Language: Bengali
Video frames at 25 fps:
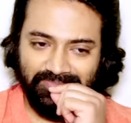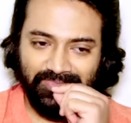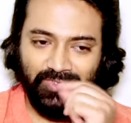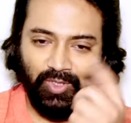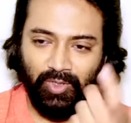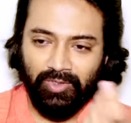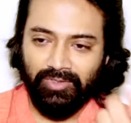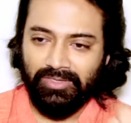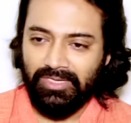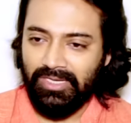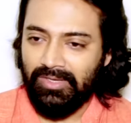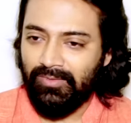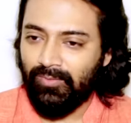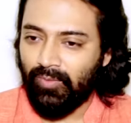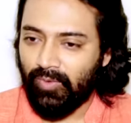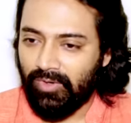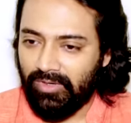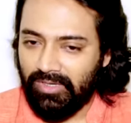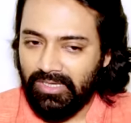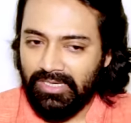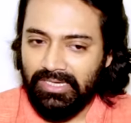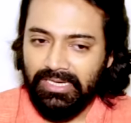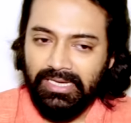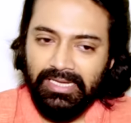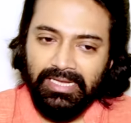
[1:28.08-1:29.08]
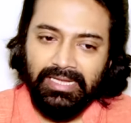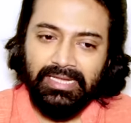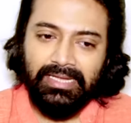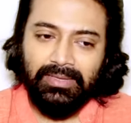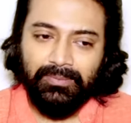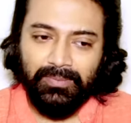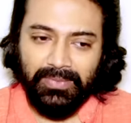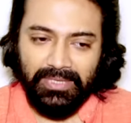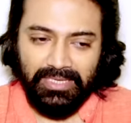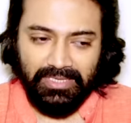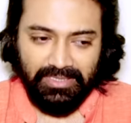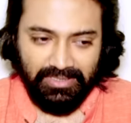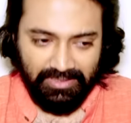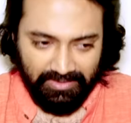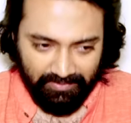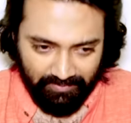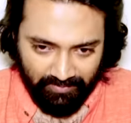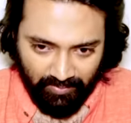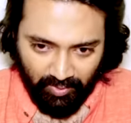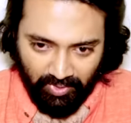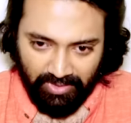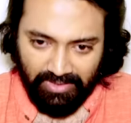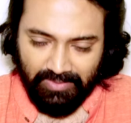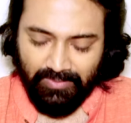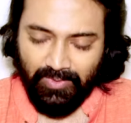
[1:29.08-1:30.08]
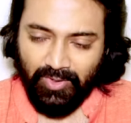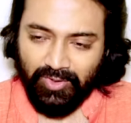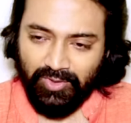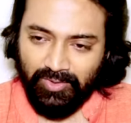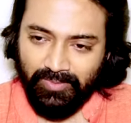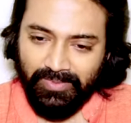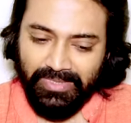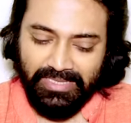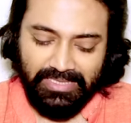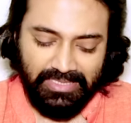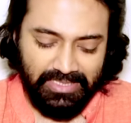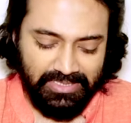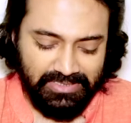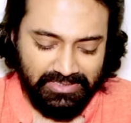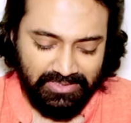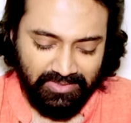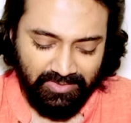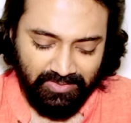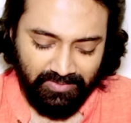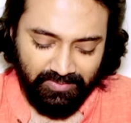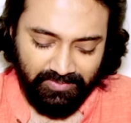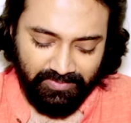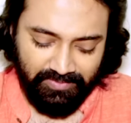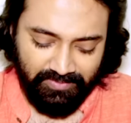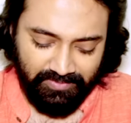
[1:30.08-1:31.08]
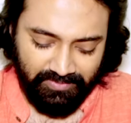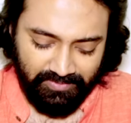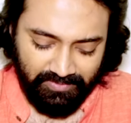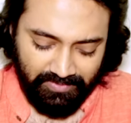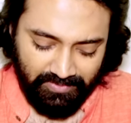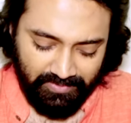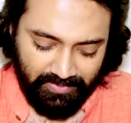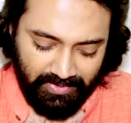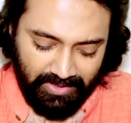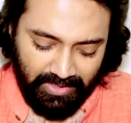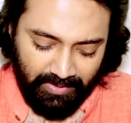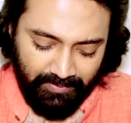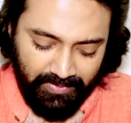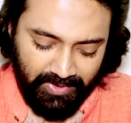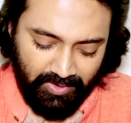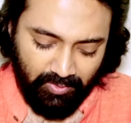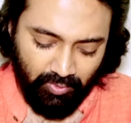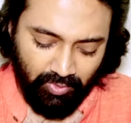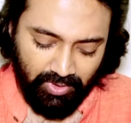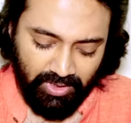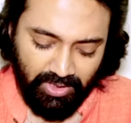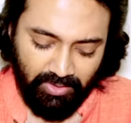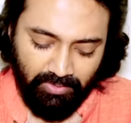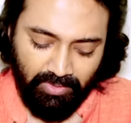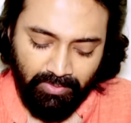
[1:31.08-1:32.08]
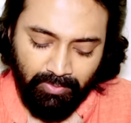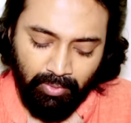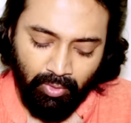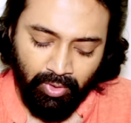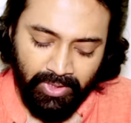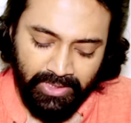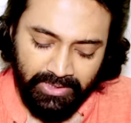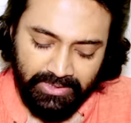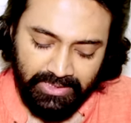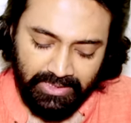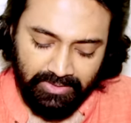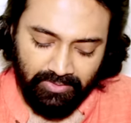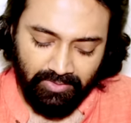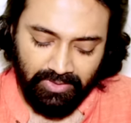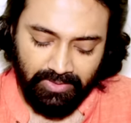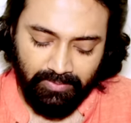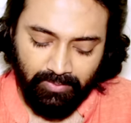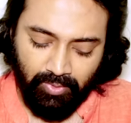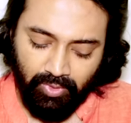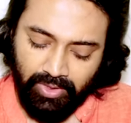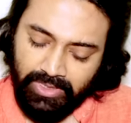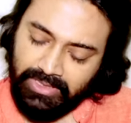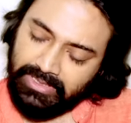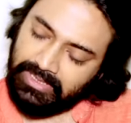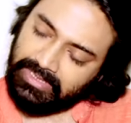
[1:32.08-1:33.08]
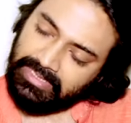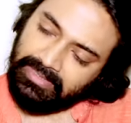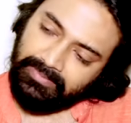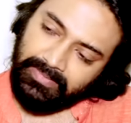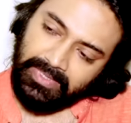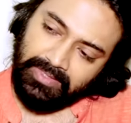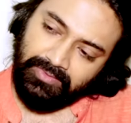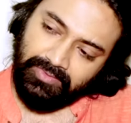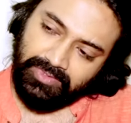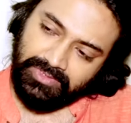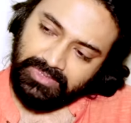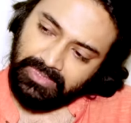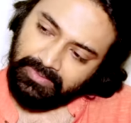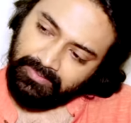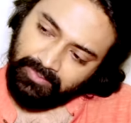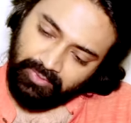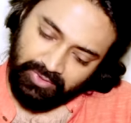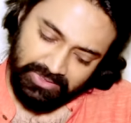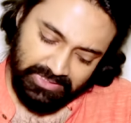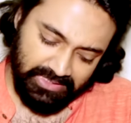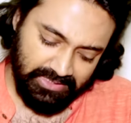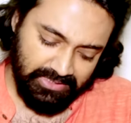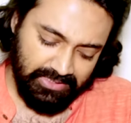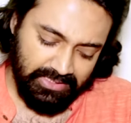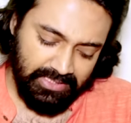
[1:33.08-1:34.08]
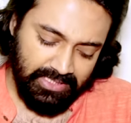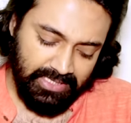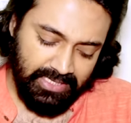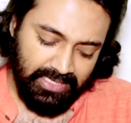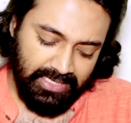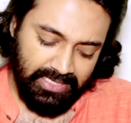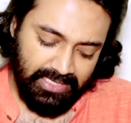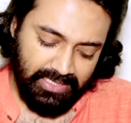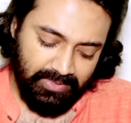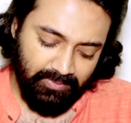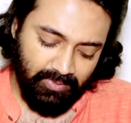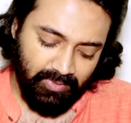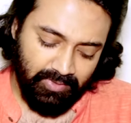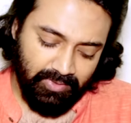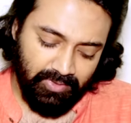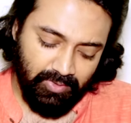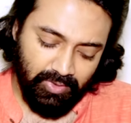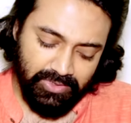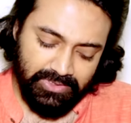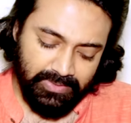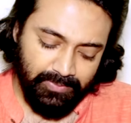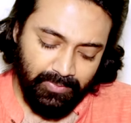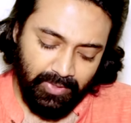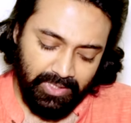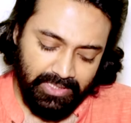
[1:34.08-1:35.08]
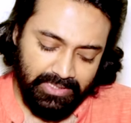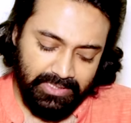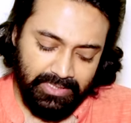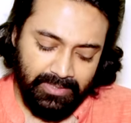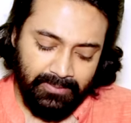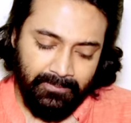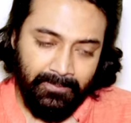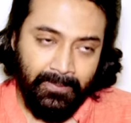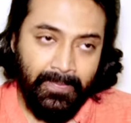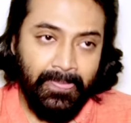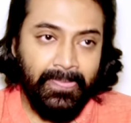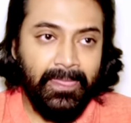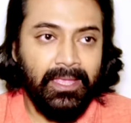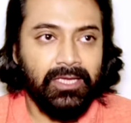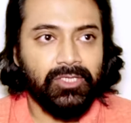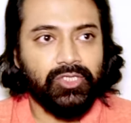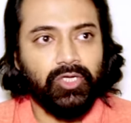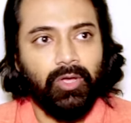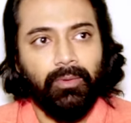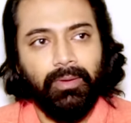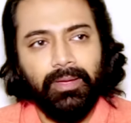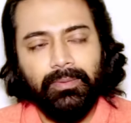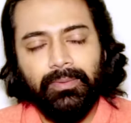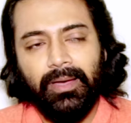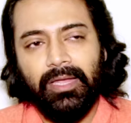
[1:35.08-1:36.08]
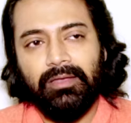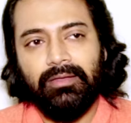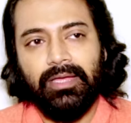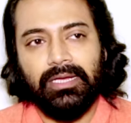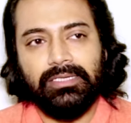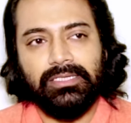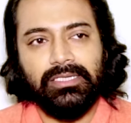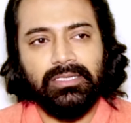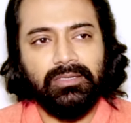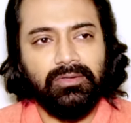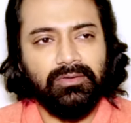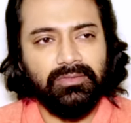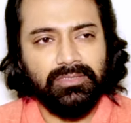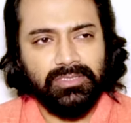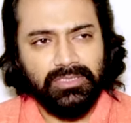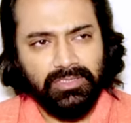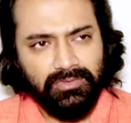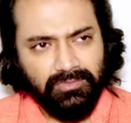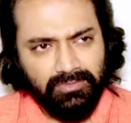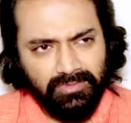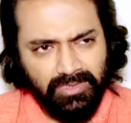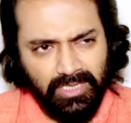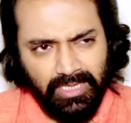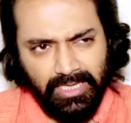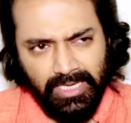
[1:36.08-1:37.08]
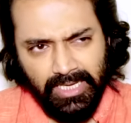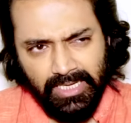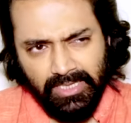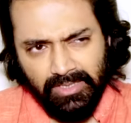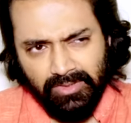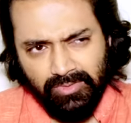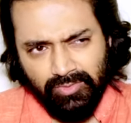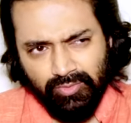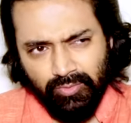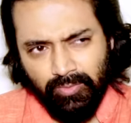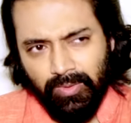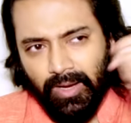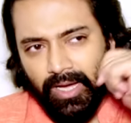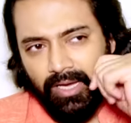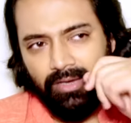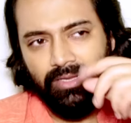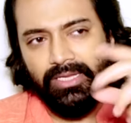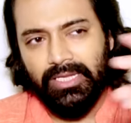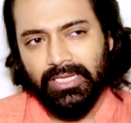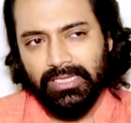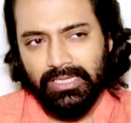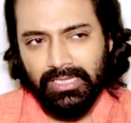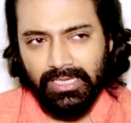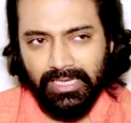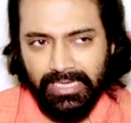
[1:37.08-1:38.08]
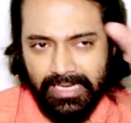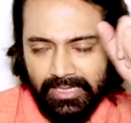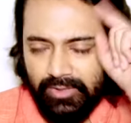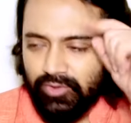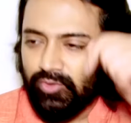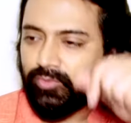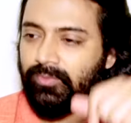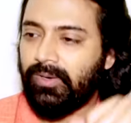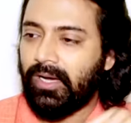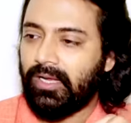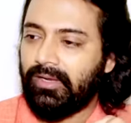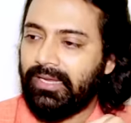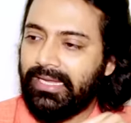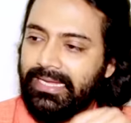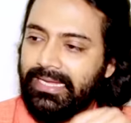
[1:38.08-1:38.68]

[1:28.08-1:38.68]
কলোকাল ওয়ার্ড মানে বলার বক্তব্য এটাই যে আমি করে নেবো ভনিতা করে ভনিতাটা মানুষরা বোঝেন এবং ওই যে বলে না সবাই ভালো অ্যাক্টিং করছে ও না একটু ভালো এদের থেকে একটু ভালো